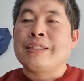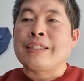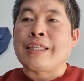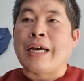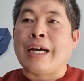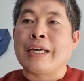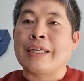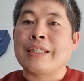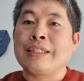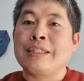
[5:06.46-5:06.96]

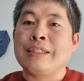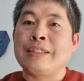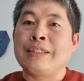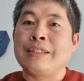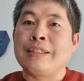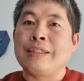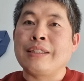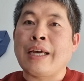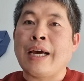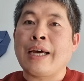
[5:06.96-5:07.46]
자기
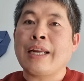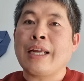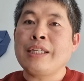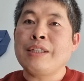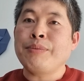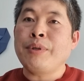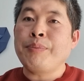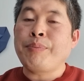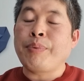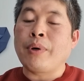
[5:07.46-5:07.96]

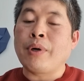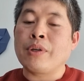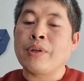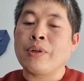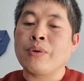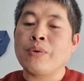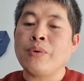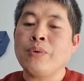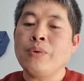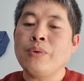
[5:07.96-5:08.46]
하나님을
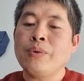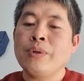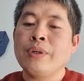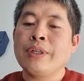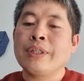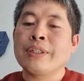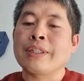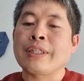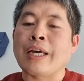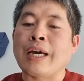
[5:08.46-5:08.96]
버리고
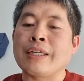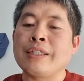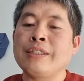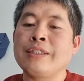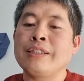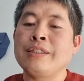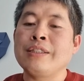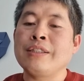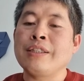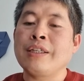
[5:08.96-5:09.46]
다른
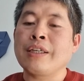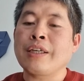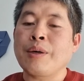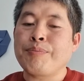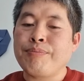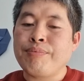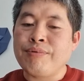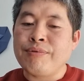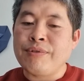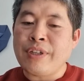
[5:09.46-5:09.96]

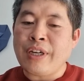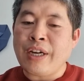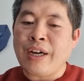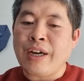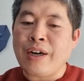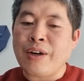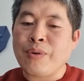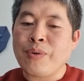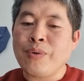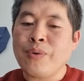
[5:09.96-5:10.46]
신들에게
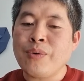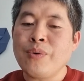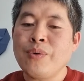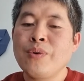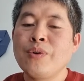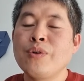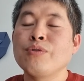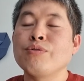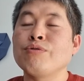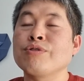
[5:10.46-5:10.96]

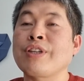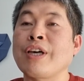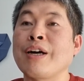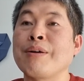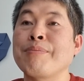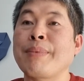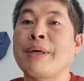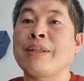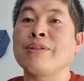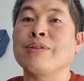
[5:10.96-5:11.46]
분양하고
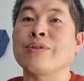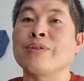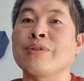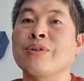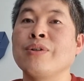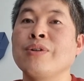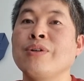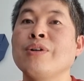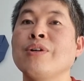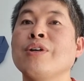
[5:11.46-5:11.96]
우상
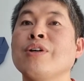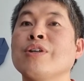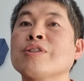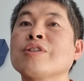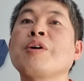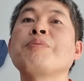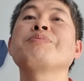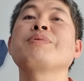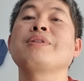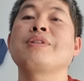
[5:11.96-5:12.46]
만들어서
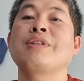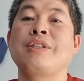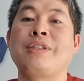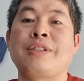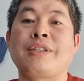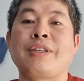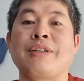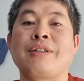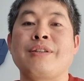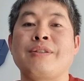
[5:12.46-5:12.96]
섬기기
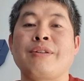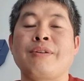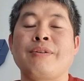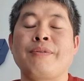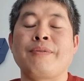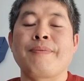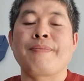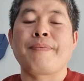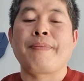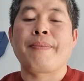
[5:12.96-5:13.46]
시작했어요.